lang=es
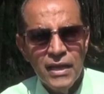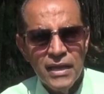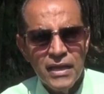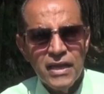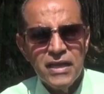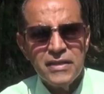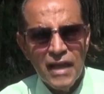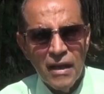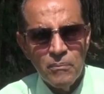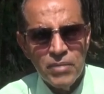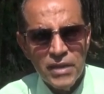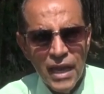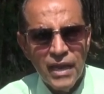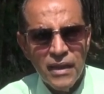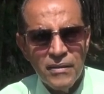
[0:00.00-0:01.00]
y
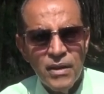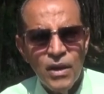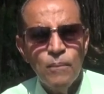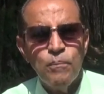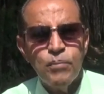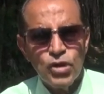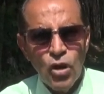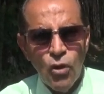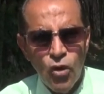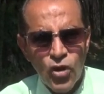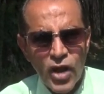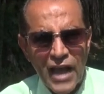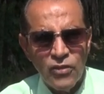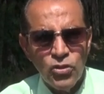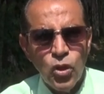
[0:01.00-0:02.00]
también
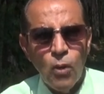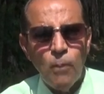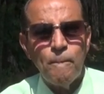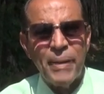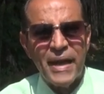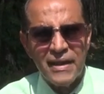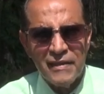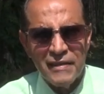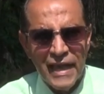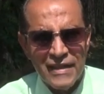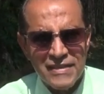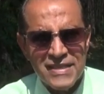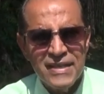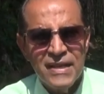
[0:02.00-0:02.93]
provocando pérdidas